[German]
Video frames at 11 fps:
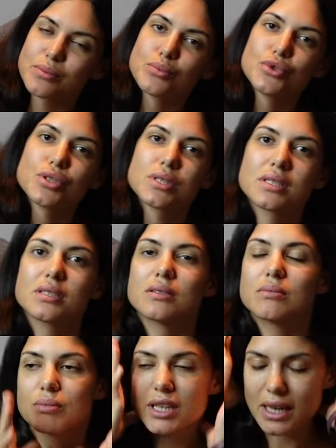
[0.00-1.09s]

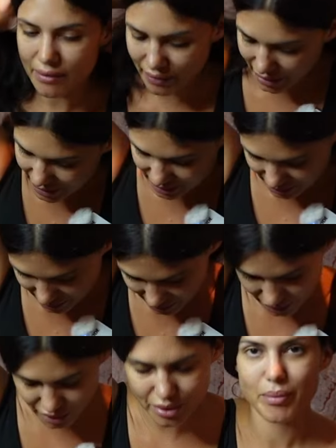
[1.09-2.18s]
müssten mittlerweile
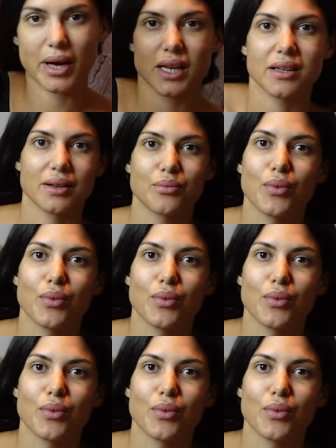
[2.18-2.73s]
auch meine